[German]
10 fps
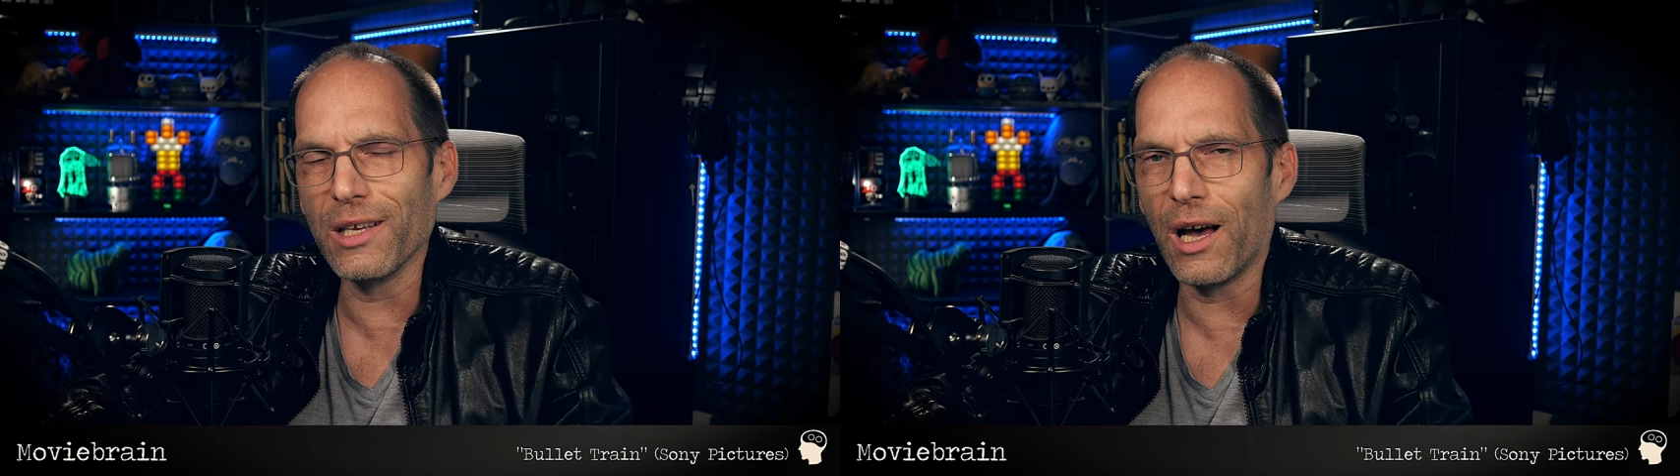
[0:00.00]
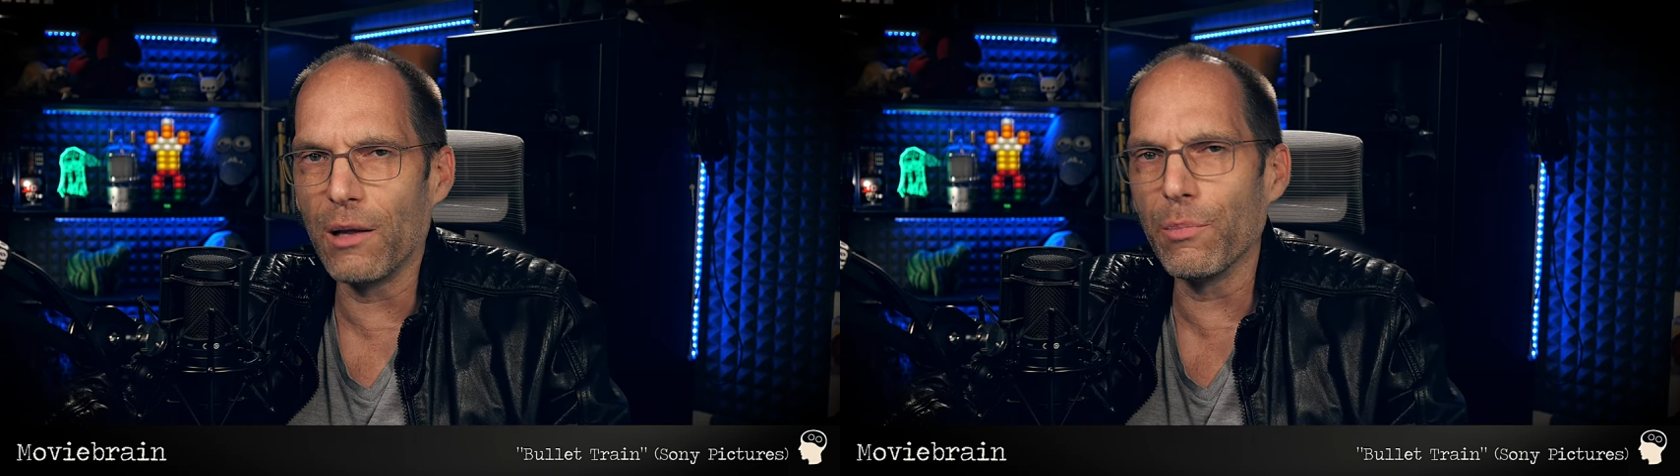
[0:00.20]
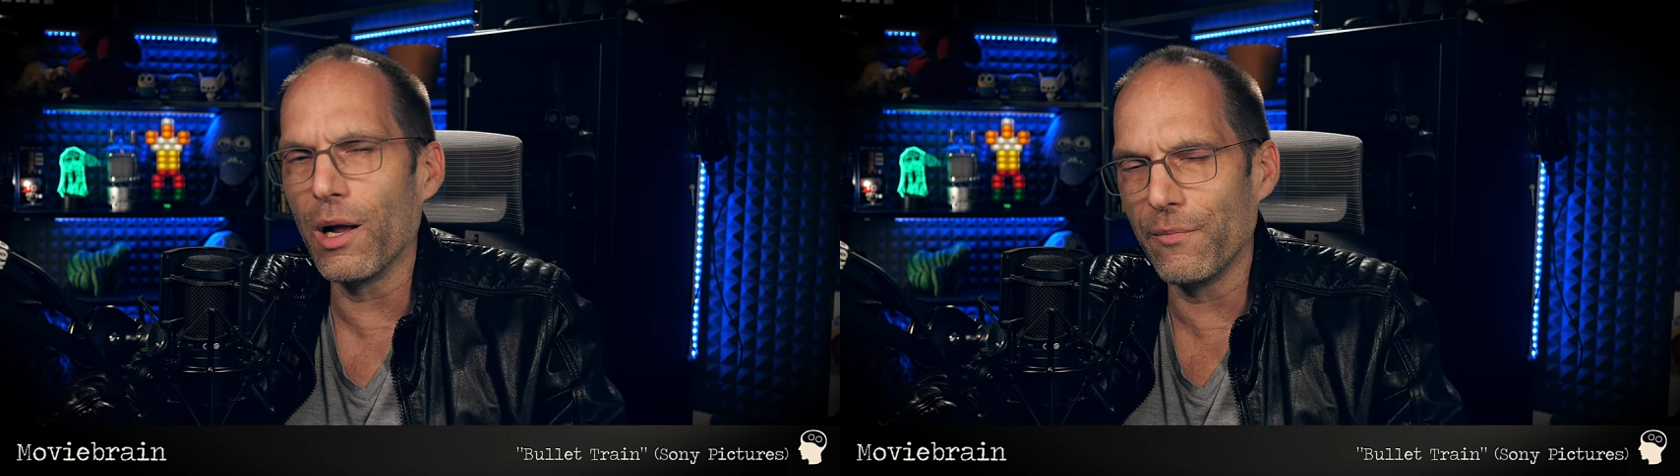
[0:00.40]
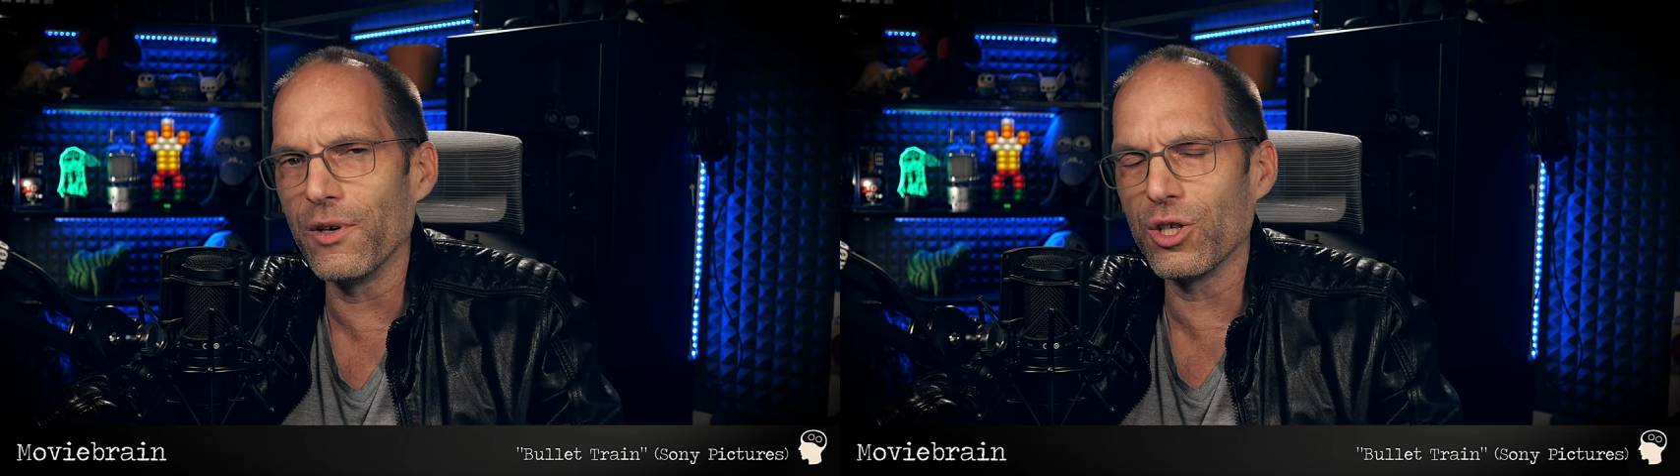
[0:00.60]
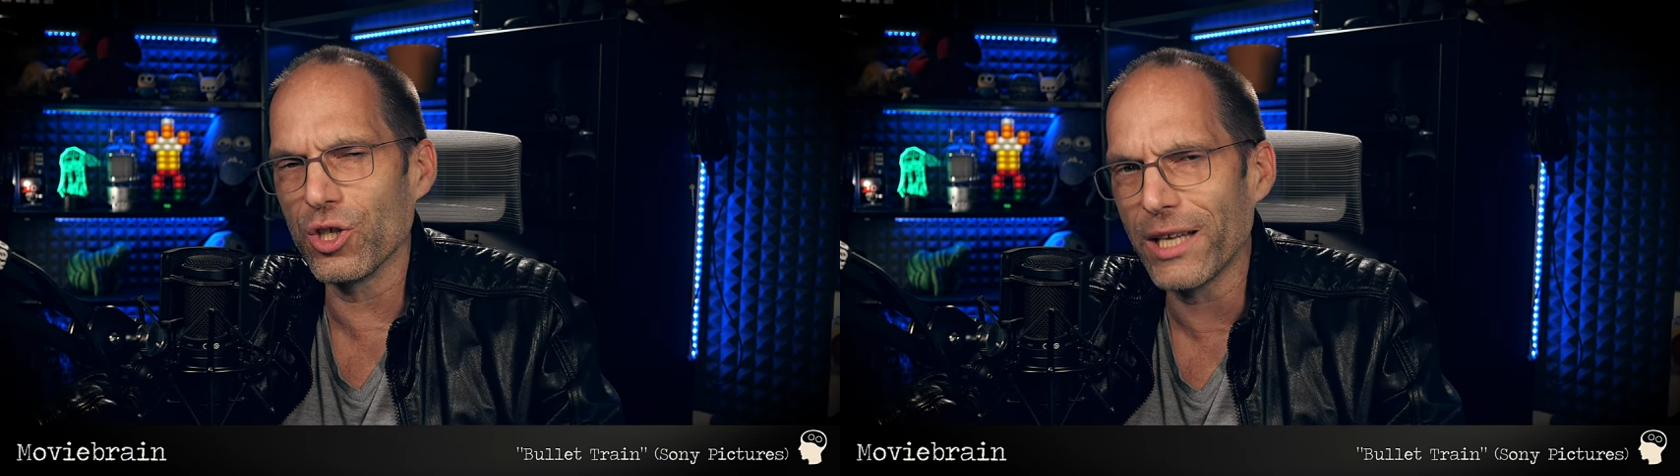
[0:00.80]
ja an Pulp
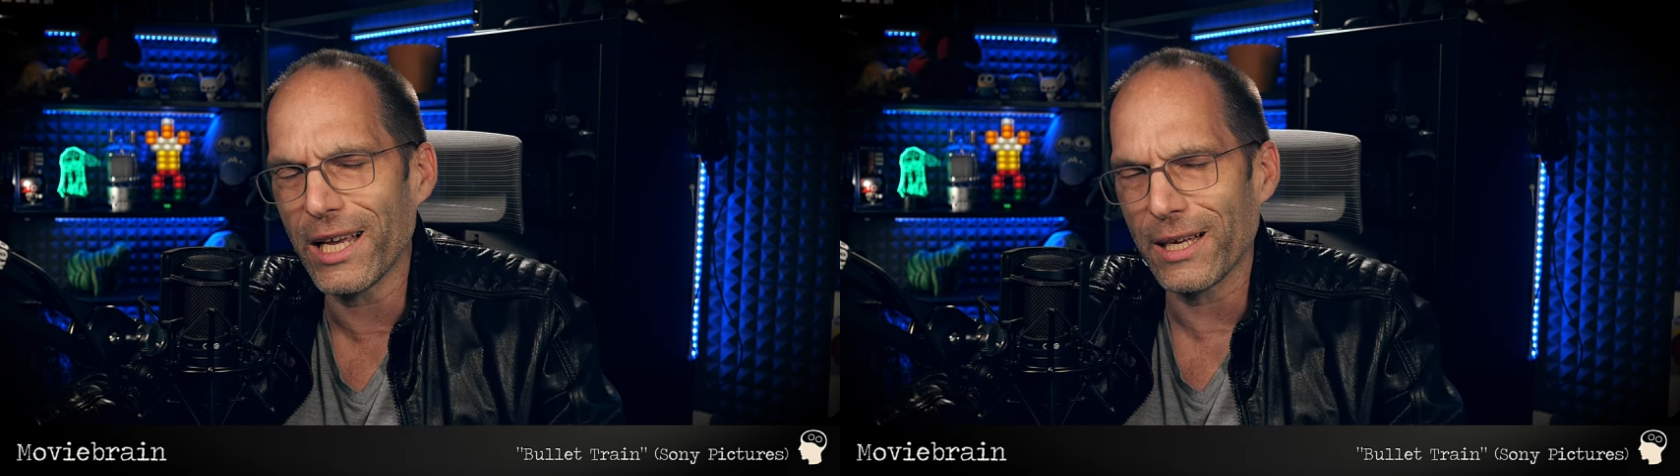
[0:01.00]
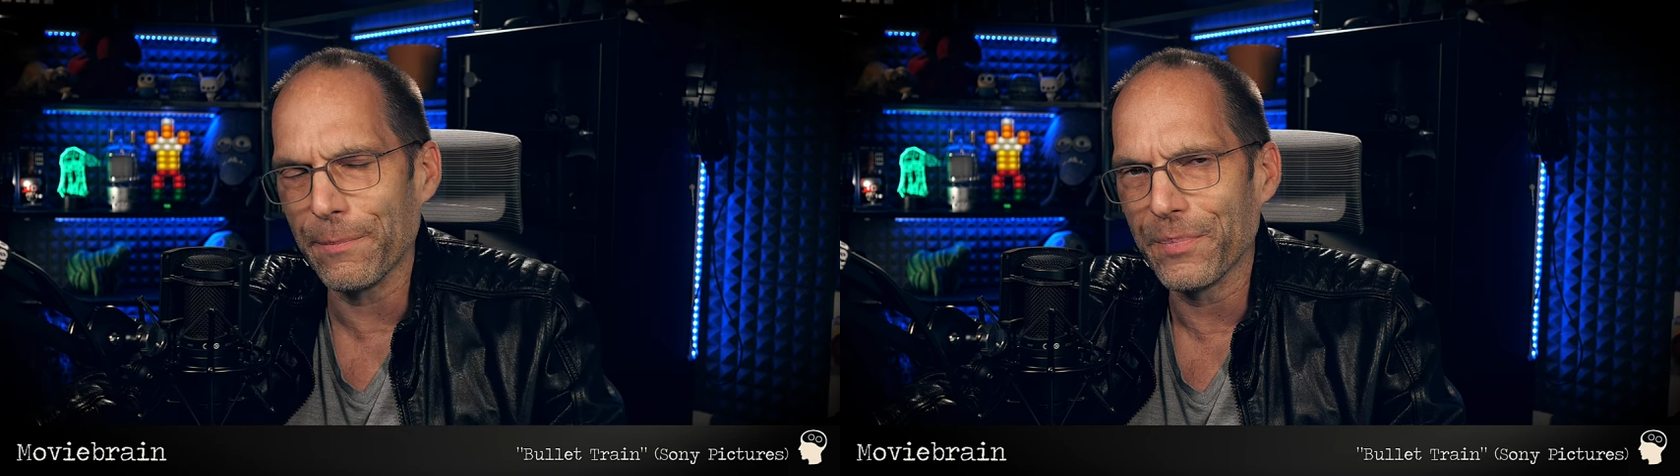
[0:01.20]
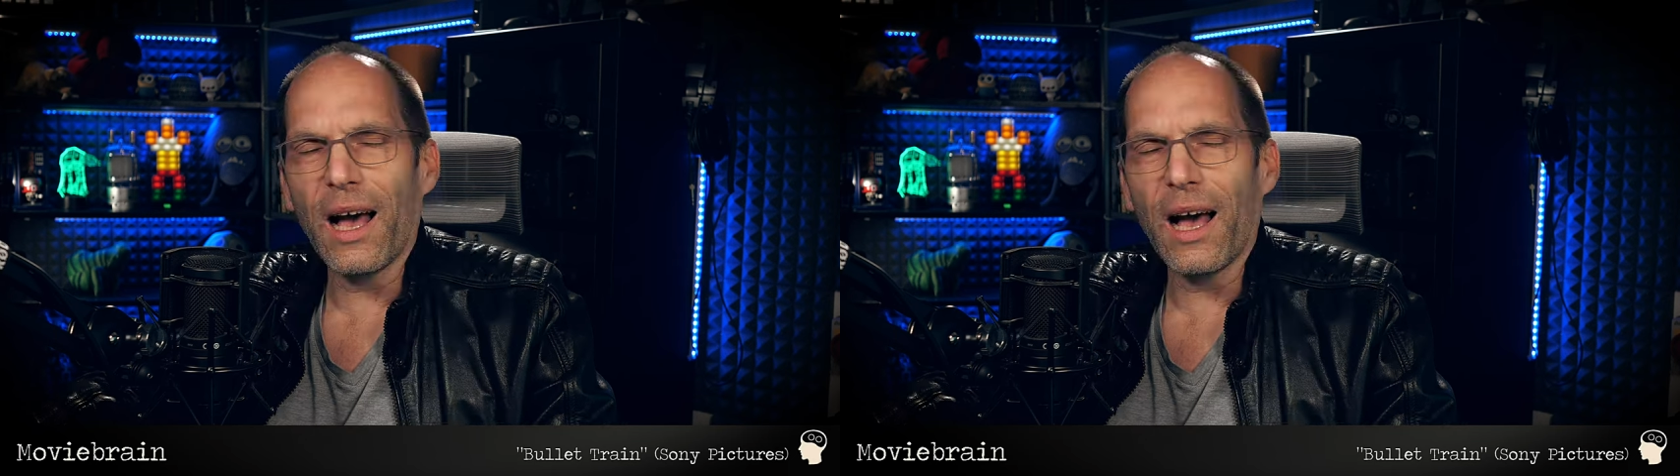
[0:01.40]
Fiction denken.